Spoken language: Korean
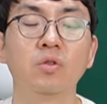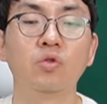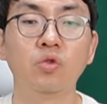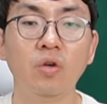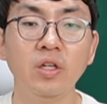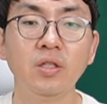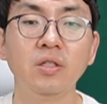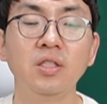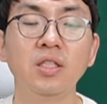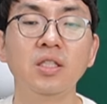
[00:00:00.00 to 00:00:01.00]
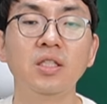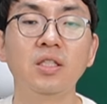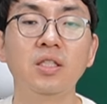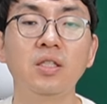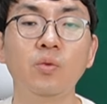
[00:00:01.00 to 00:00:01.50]
죽어있는
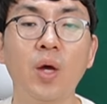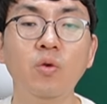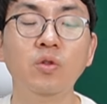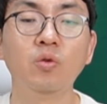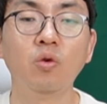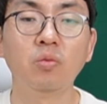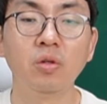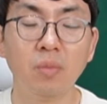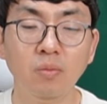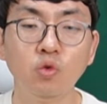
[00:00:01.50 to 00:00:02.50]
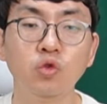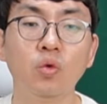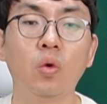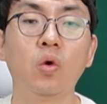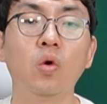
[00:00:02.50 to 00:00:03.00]
지식을 외우는 공부를
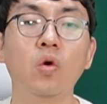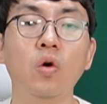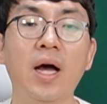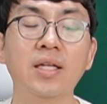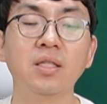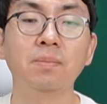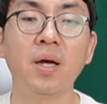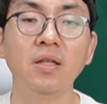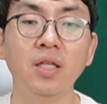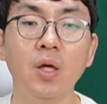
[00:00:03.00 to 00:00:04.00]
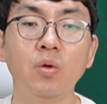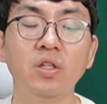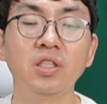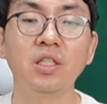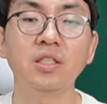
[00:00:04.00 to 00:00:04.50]
멈추고 학습한
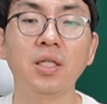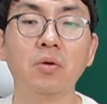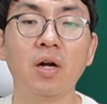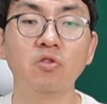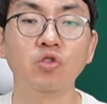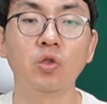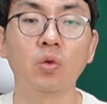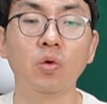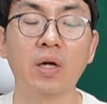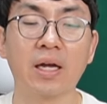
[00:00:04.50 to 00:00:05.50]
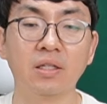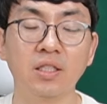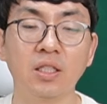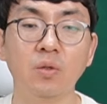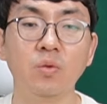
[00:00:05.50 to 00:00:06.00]
내용을 실제로 할 수 있도록
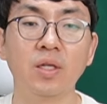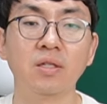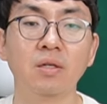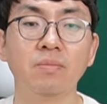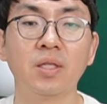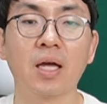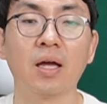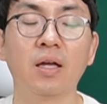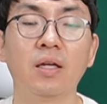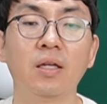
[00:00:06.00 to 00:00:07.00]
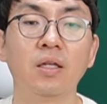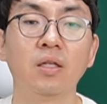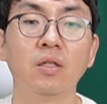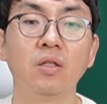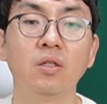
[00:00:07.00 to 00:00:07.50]
가르치기 위해서입니다.
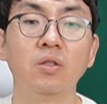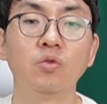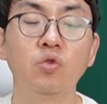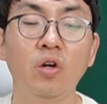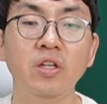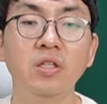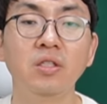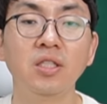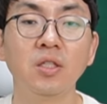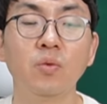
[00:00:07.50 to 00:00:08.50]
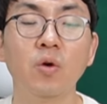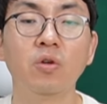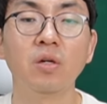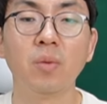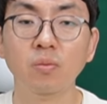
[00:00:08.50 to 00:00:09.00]
죽어있는 지식
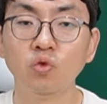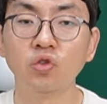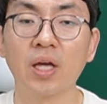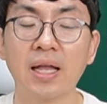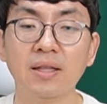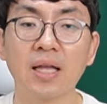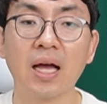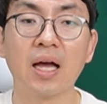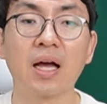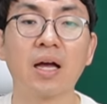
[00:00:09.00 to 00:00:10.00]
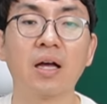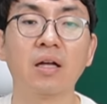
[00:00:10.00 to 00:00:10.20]
외우기를 멈추게 한다.